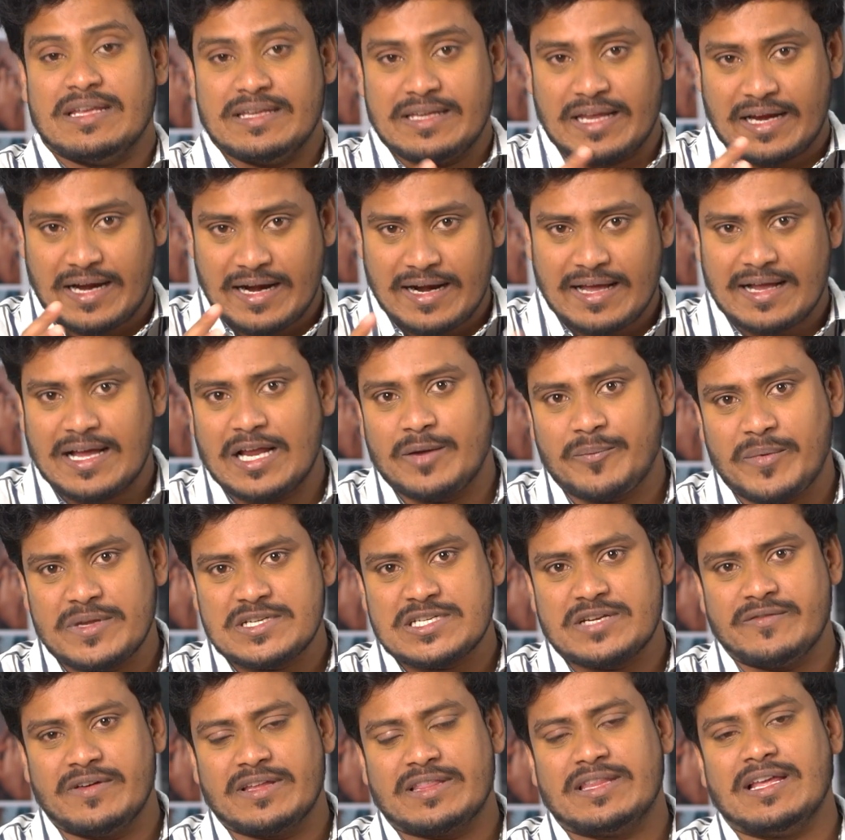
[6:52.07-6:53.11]
ఎక్కడ
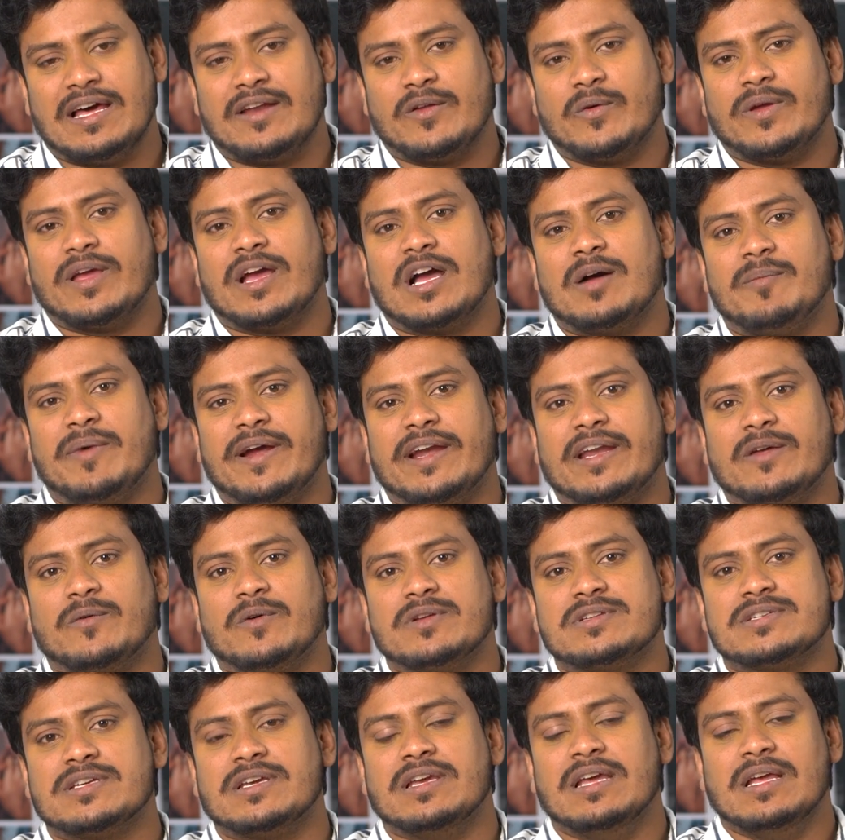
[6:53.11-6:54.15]
కనిపించిన వ్యక్తి అనూహ్యంగా బయటకు
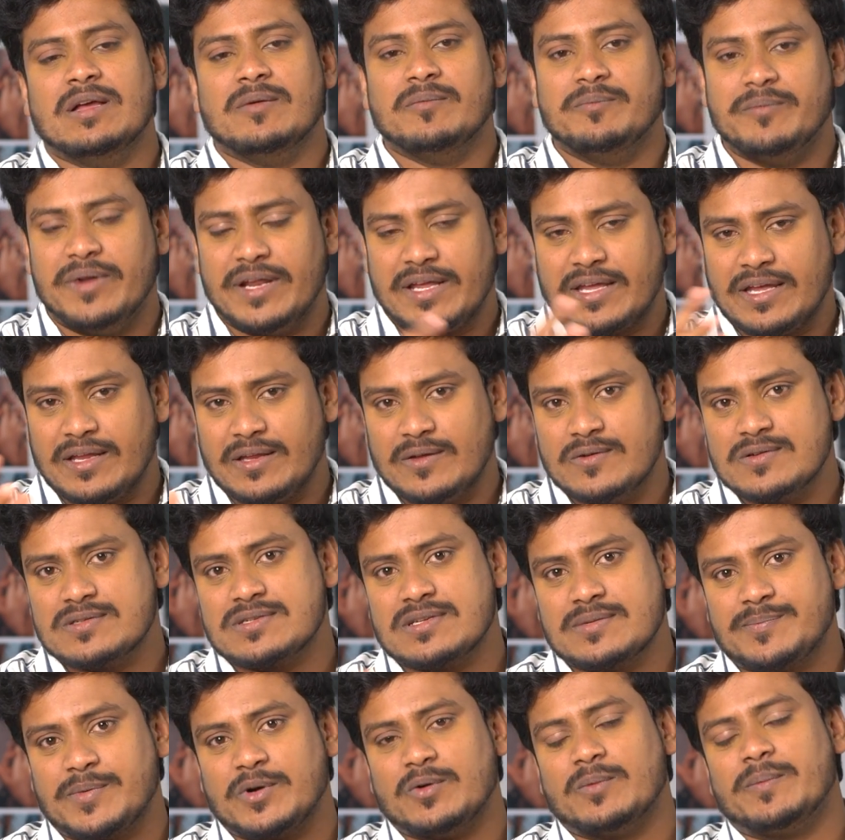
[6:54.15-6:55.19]
వచ్చి బ్రేకింగ్ న్యూస్
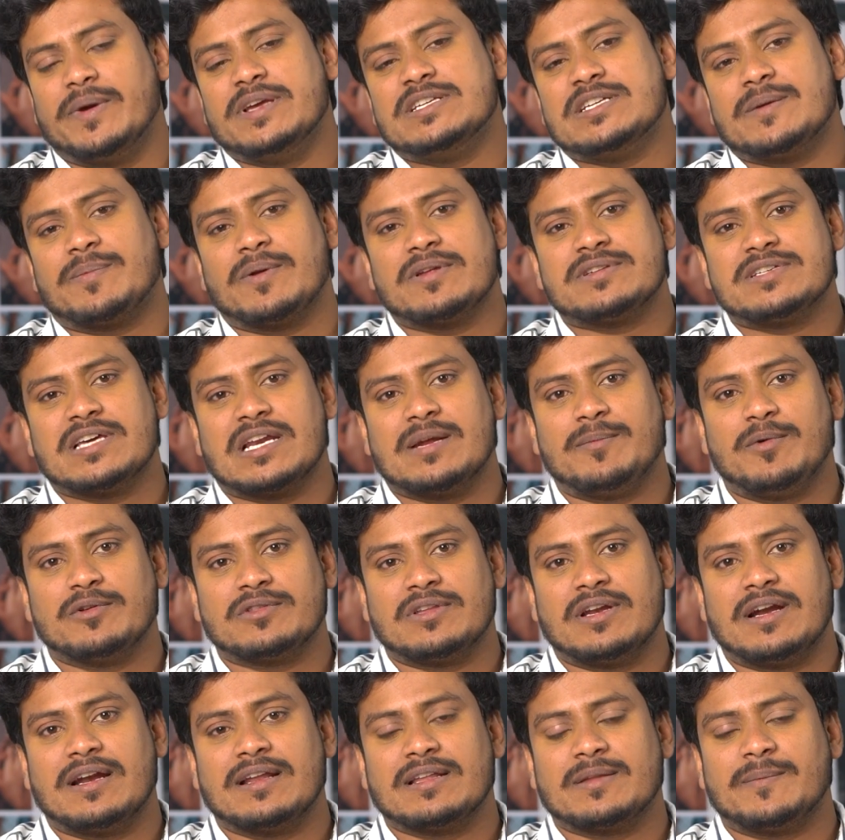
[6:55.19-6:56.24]
ఇప్పుడు బీజేపీలో
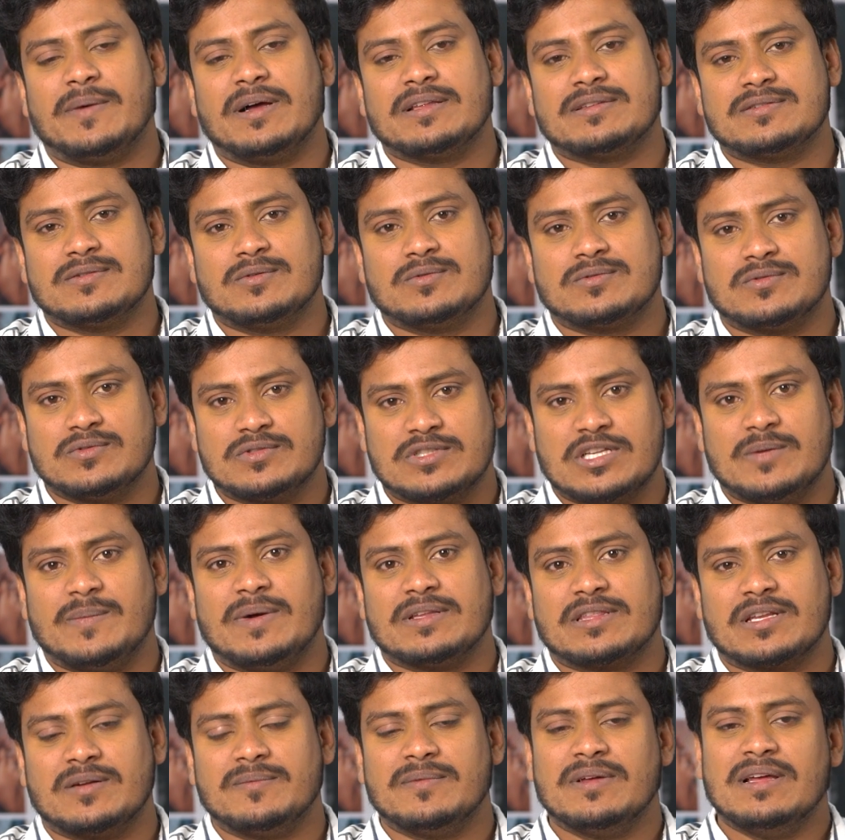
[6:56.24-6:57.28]
చేరబోతున్నారన్నంత మాత్రం చూస్తే
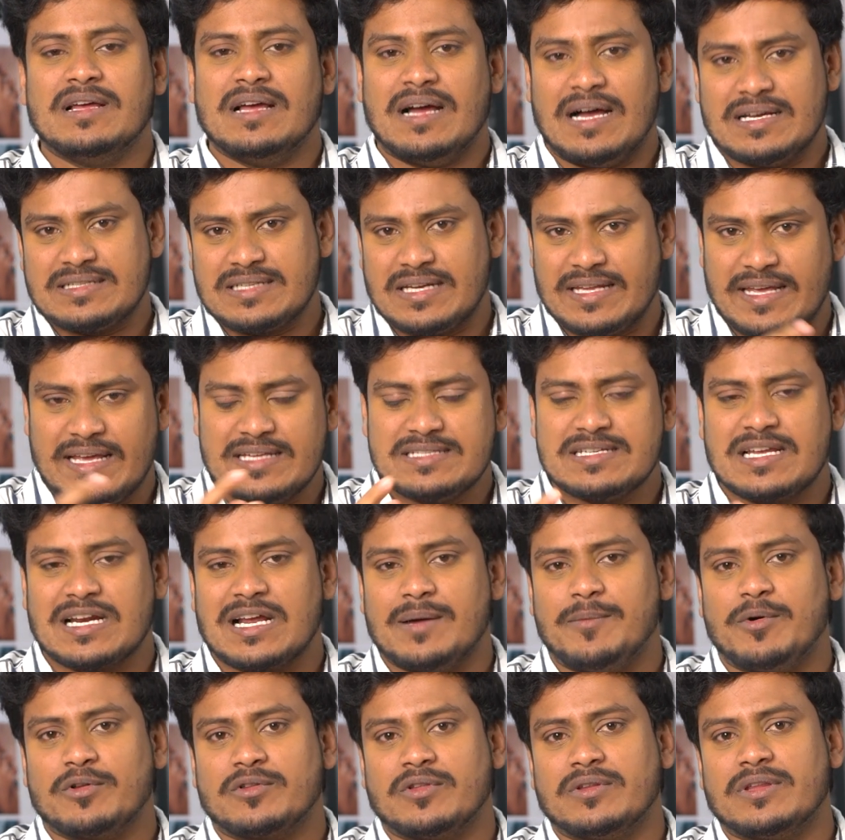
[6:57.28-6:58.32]
మాత్రం అసలు ఏం
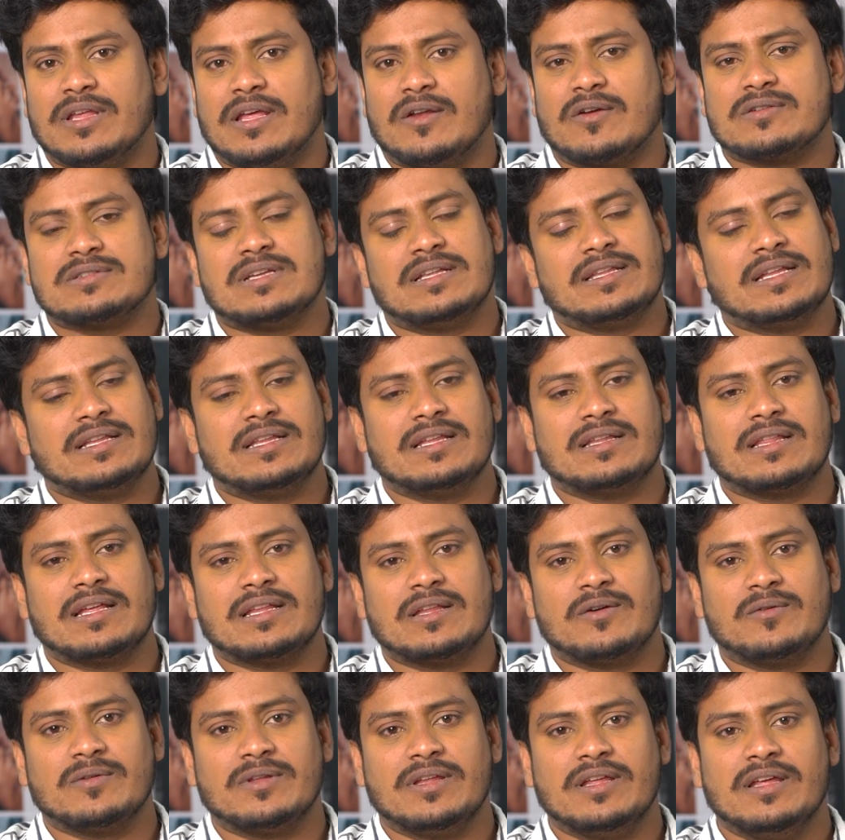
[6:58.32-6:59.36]
జరగబోతుంది అని ఒక సందిగ్ధత
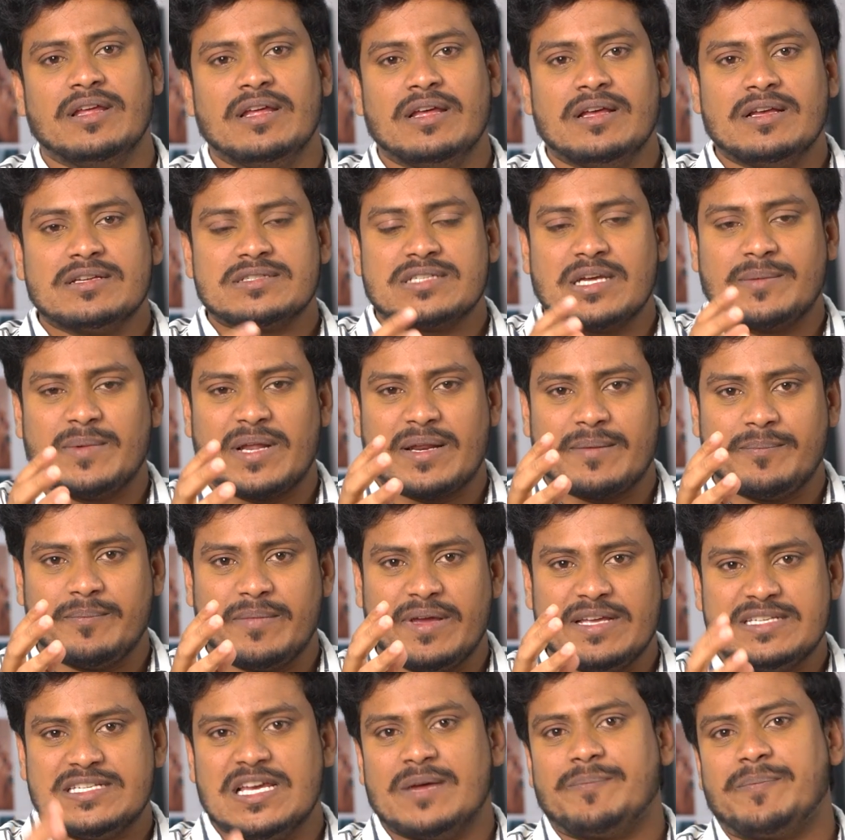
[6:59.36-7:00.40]
అయితే ఉంది సరే మరి
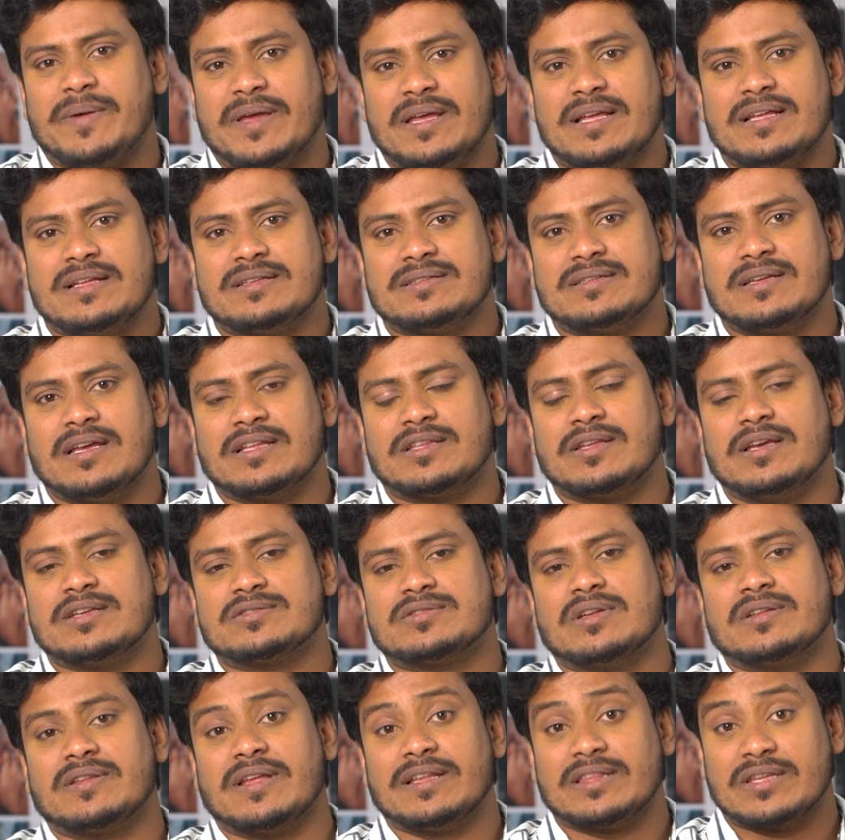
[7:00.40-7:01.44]
బీజేపీ
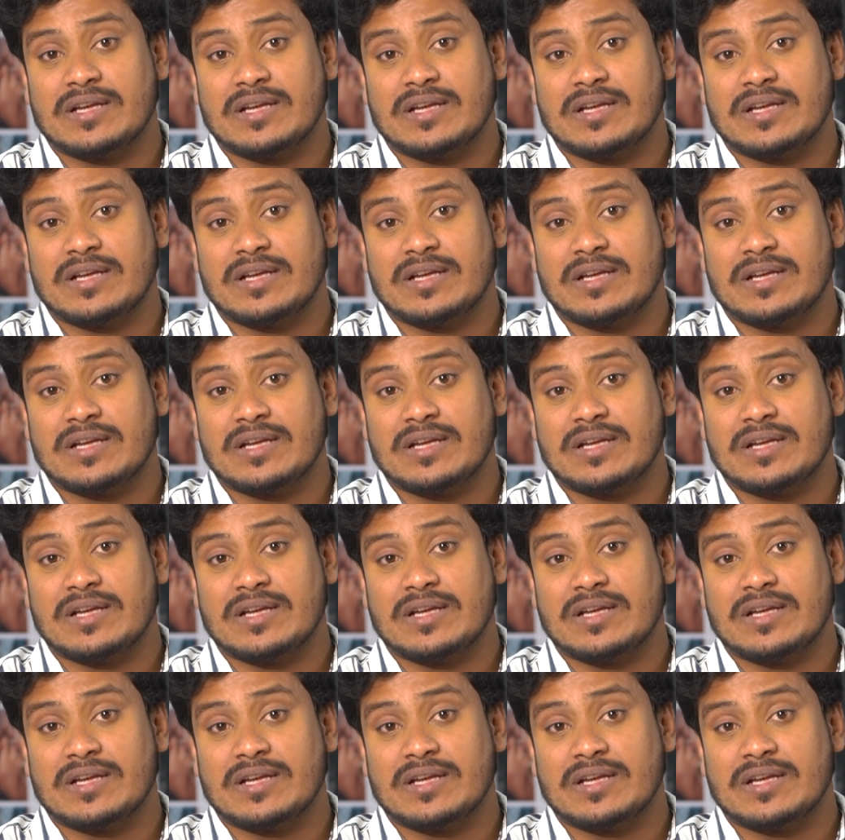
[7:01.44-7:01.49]
చేస్తున్న